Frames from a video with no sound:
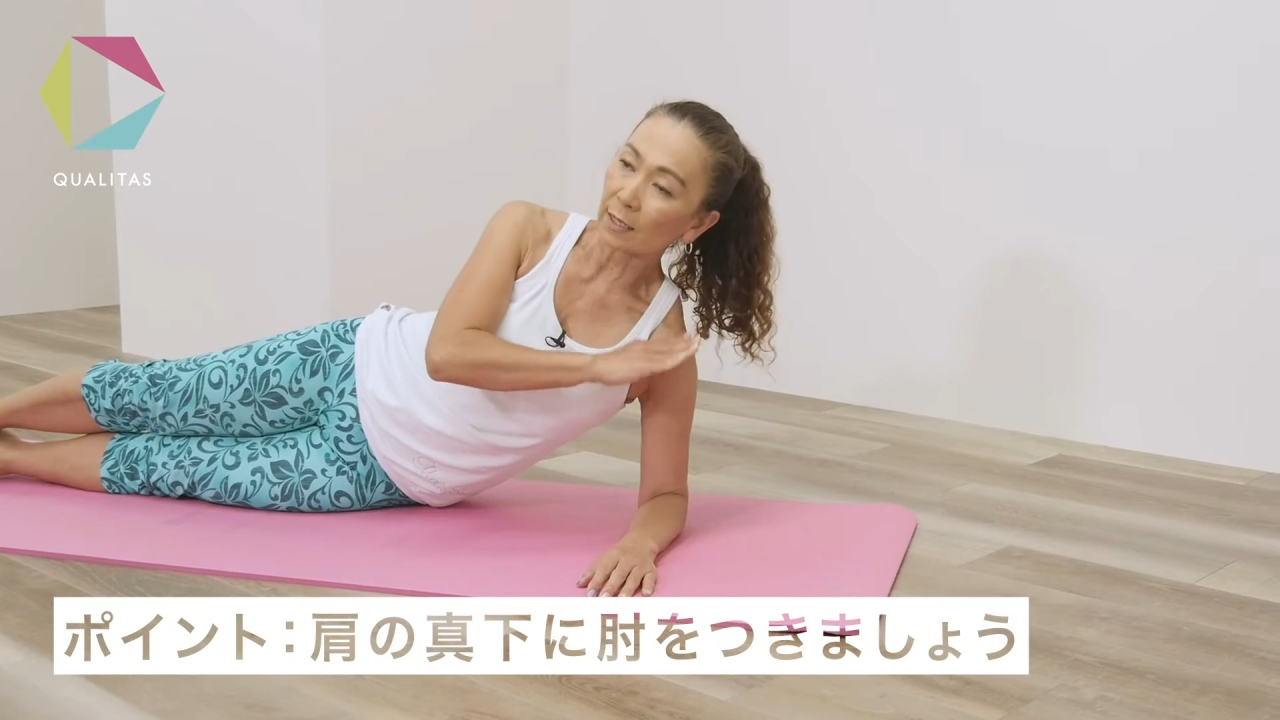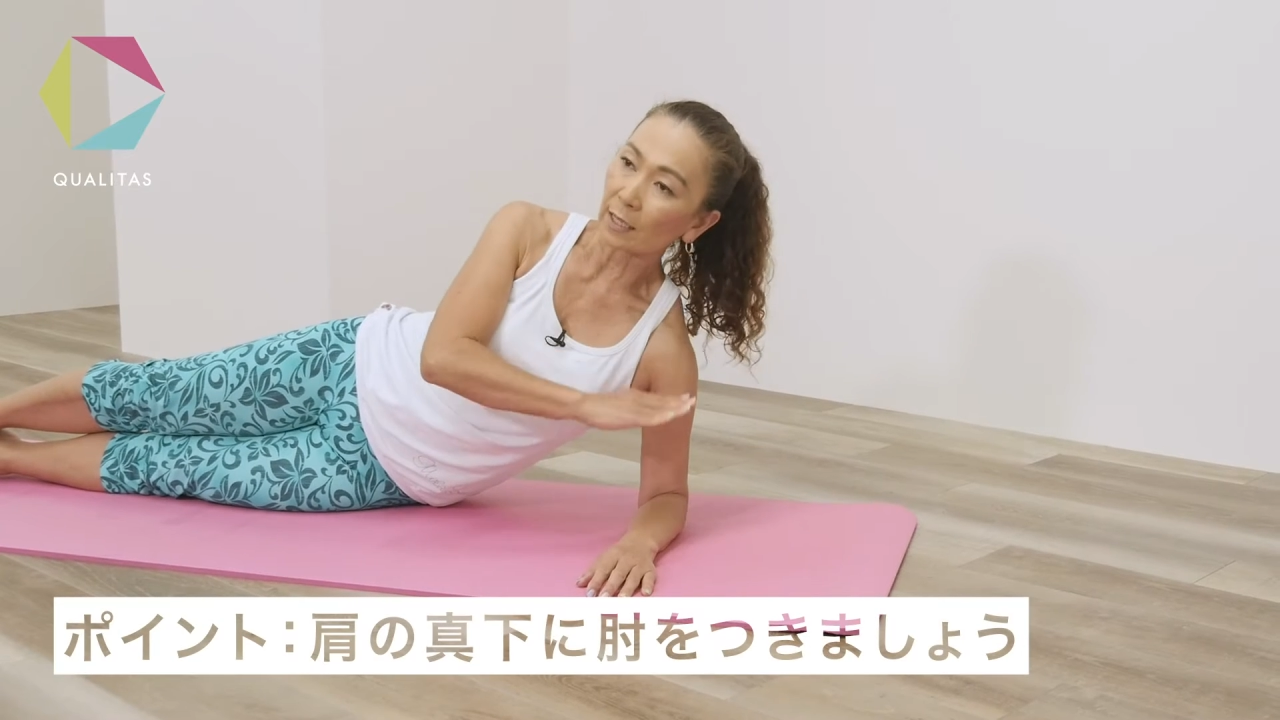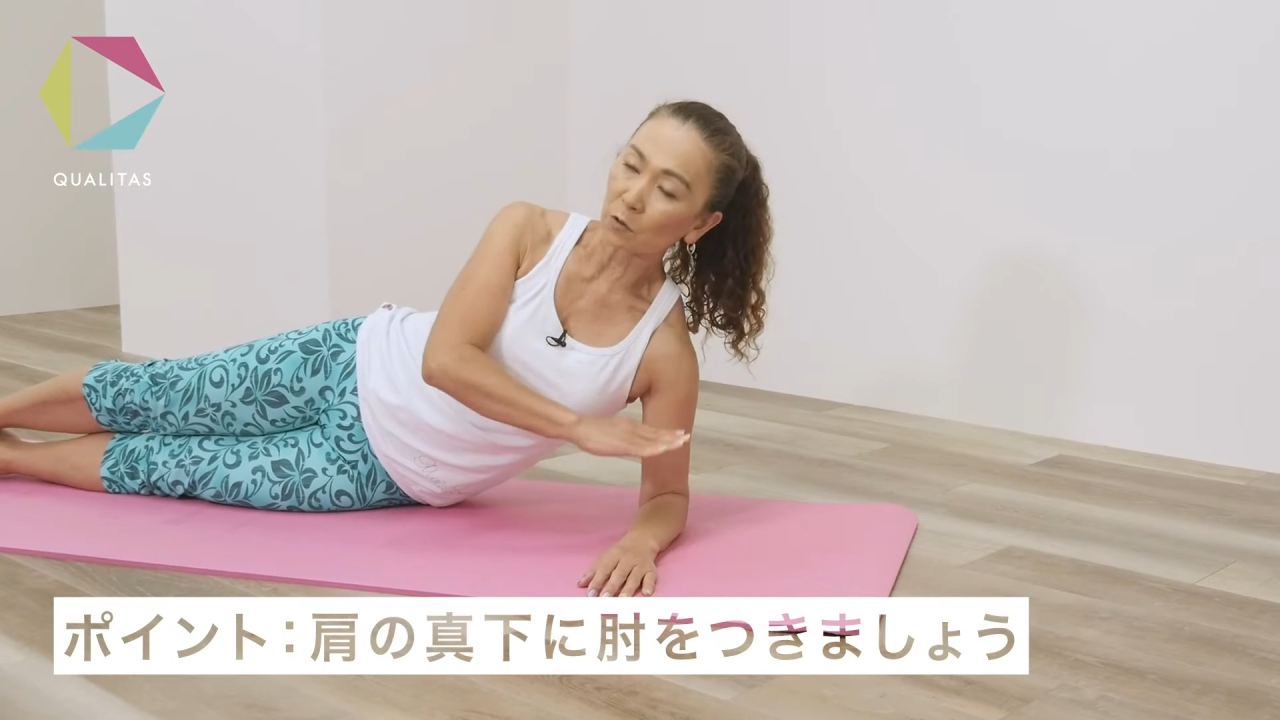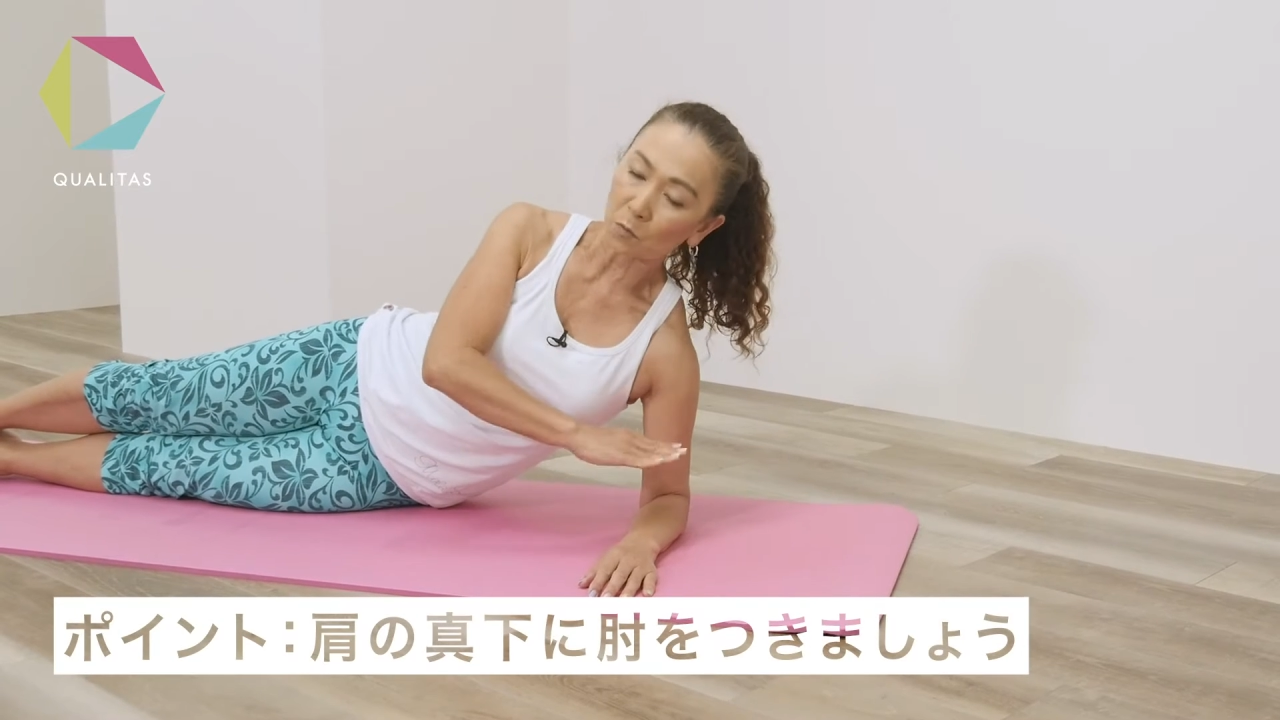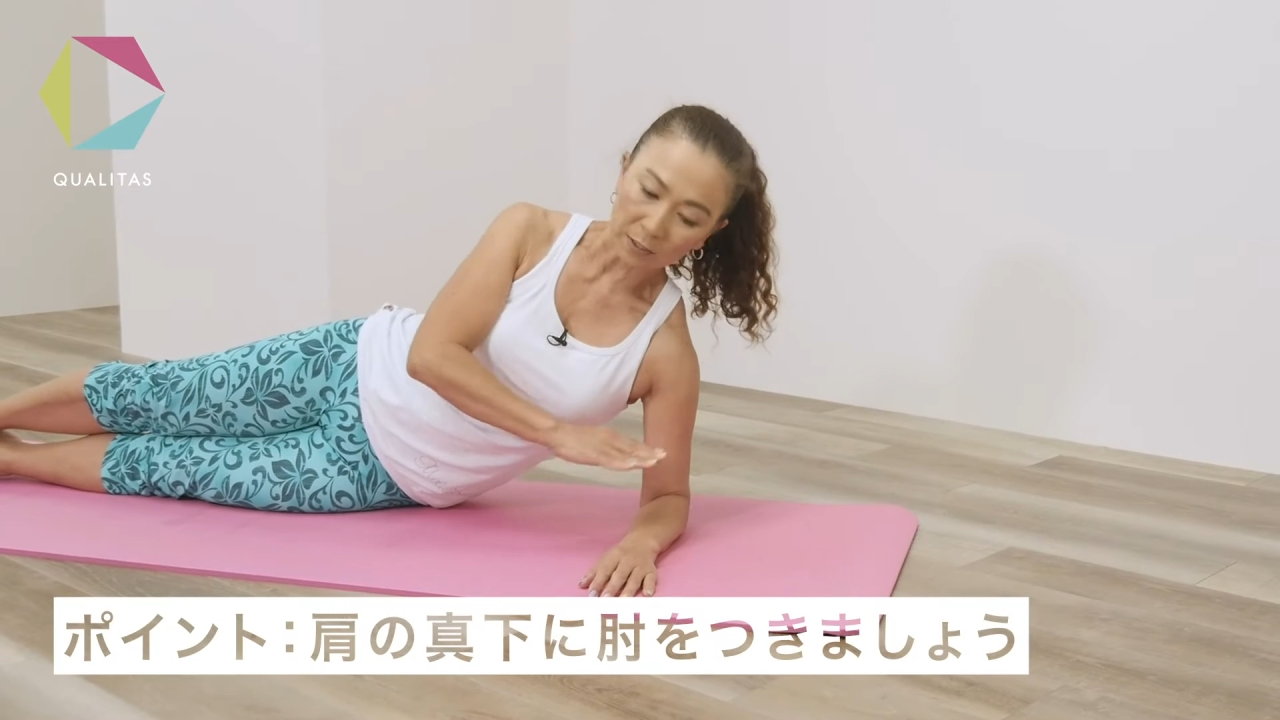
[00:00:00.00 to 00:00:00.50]

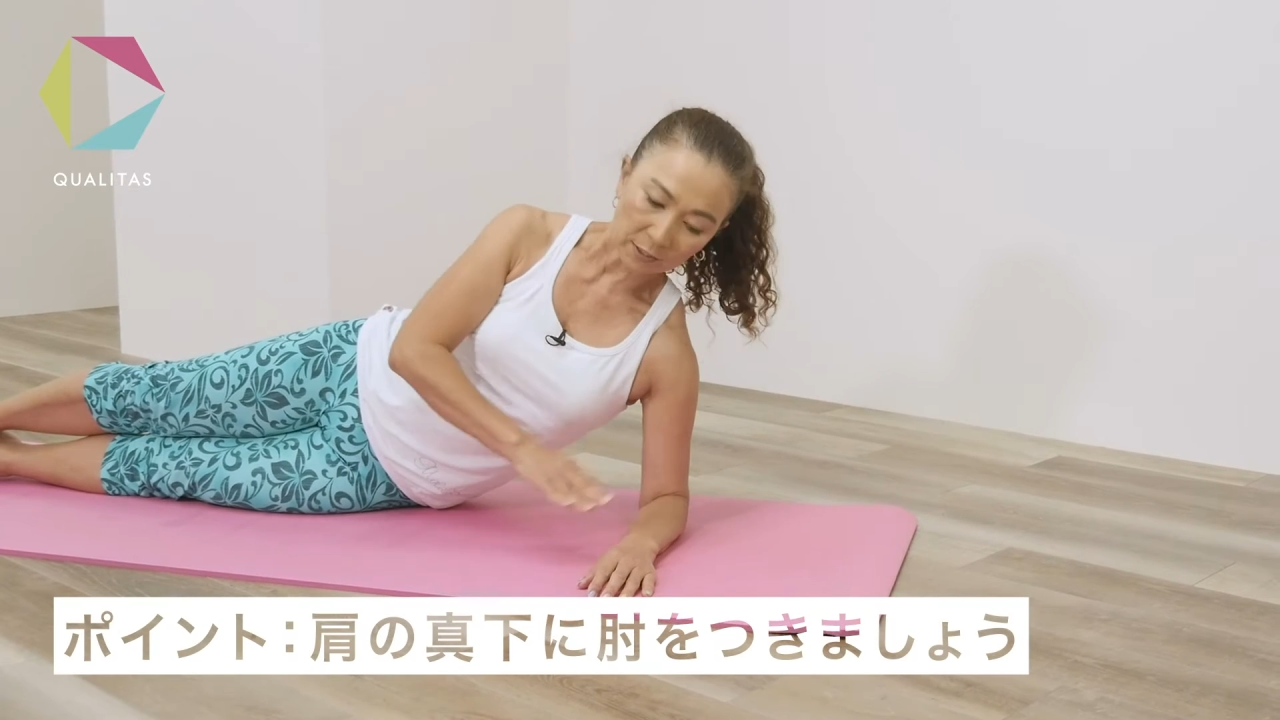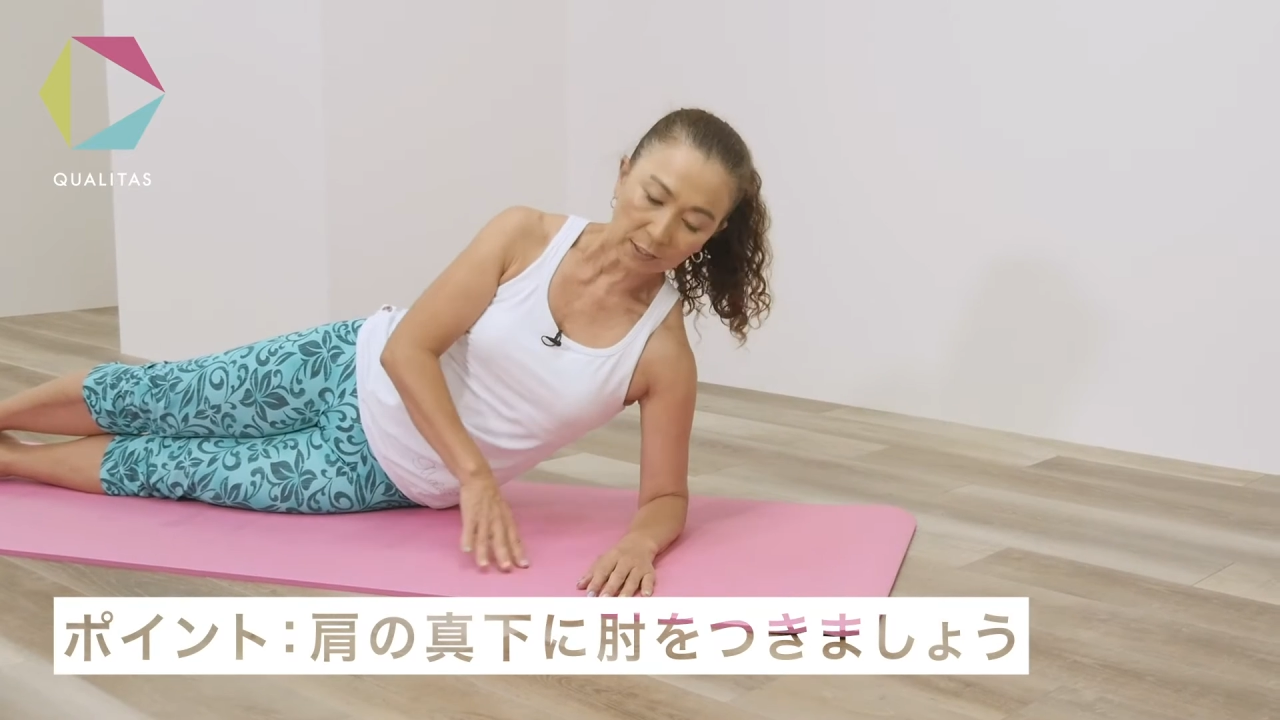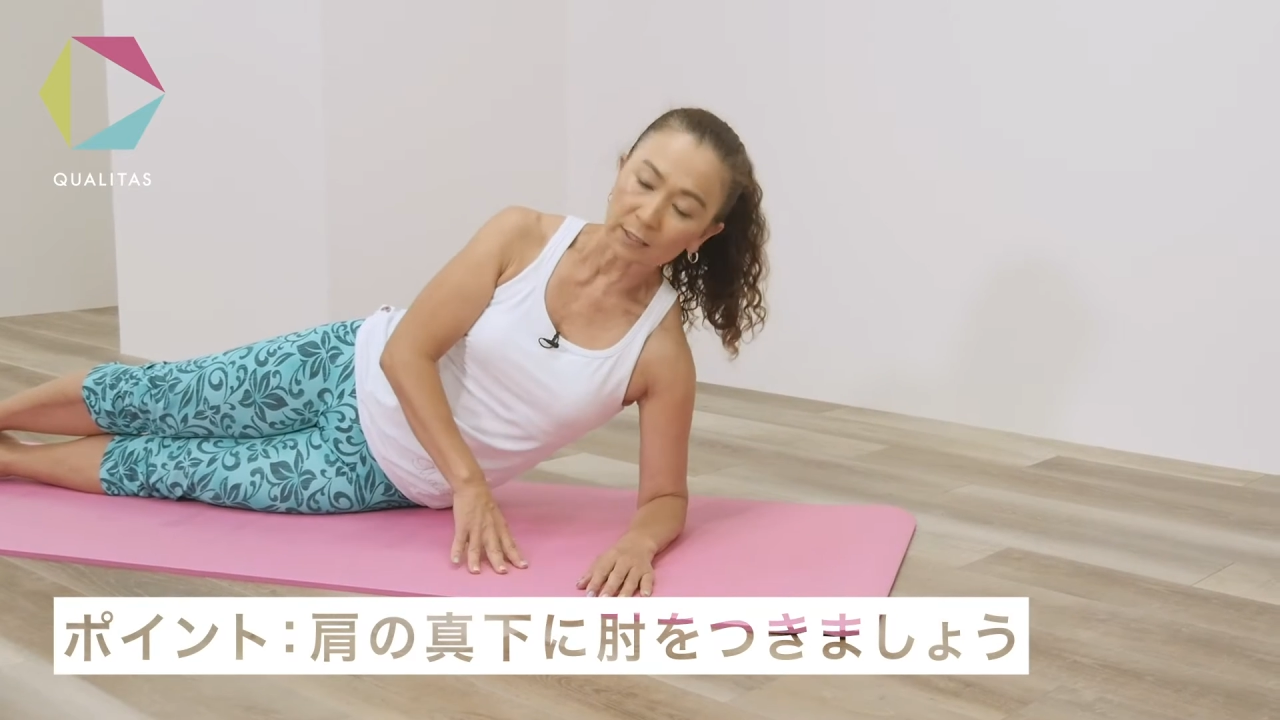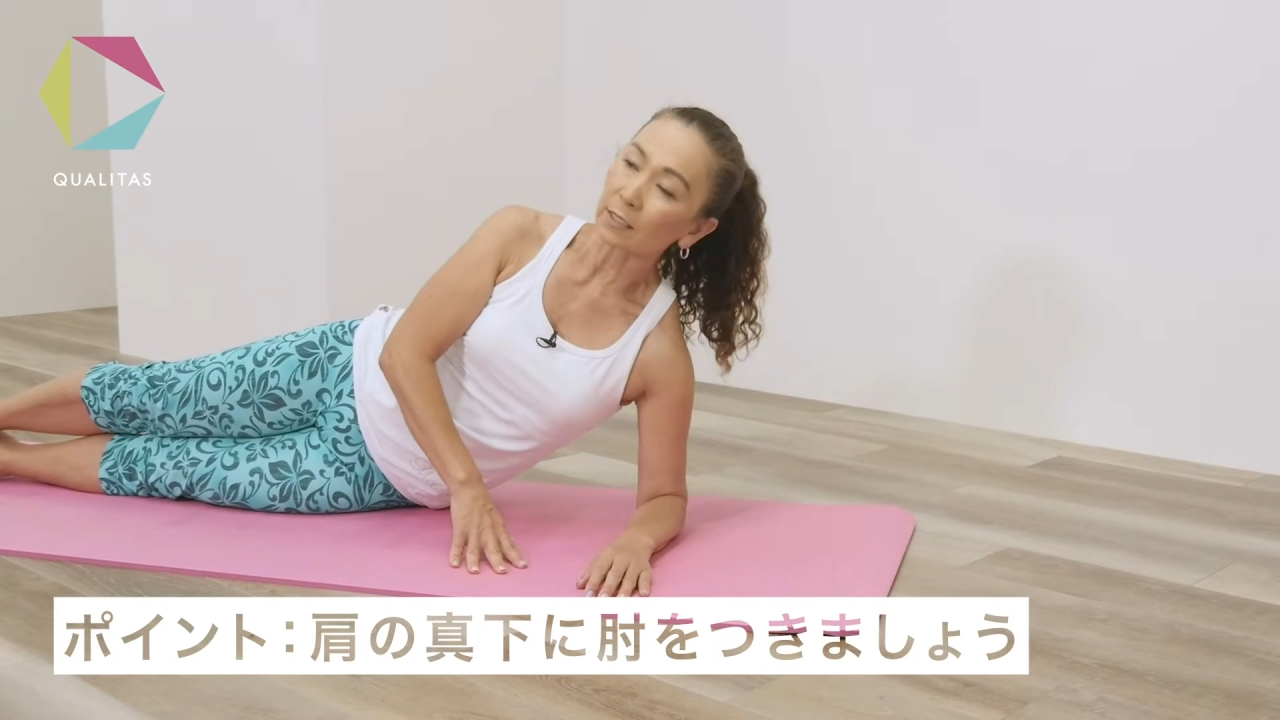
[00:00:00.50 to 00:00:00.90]
肩の真下に